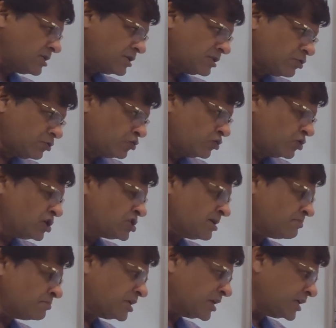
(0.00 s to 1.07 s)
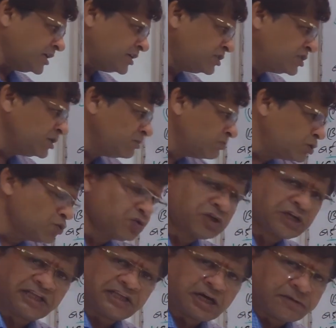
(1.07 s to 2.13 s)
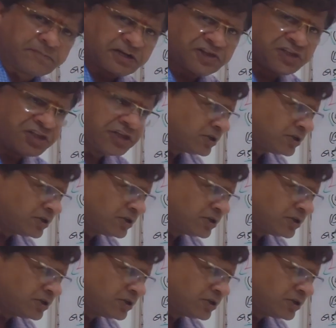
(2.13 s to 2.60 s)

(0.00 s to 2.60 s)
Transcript: तथा औद्योगिक क्षमता का इन तीन बिंदुओं के आधार पर अध्ययन